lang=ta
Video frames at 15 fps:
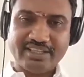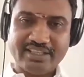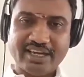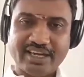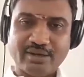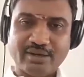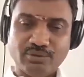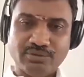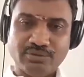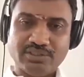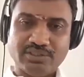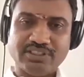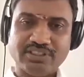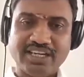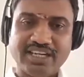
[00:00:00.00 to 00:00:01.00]
ரீதியாகவும்
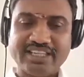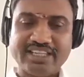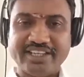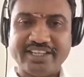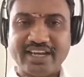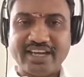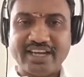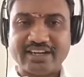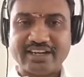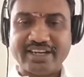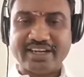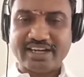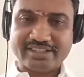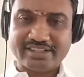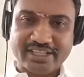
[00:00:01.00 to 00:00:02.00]
திருக்கணிதி ரீதியாக ஆல்ரெடி
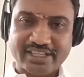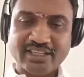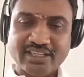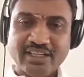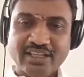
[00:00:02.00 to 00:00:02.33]
ஆயிடுச்சு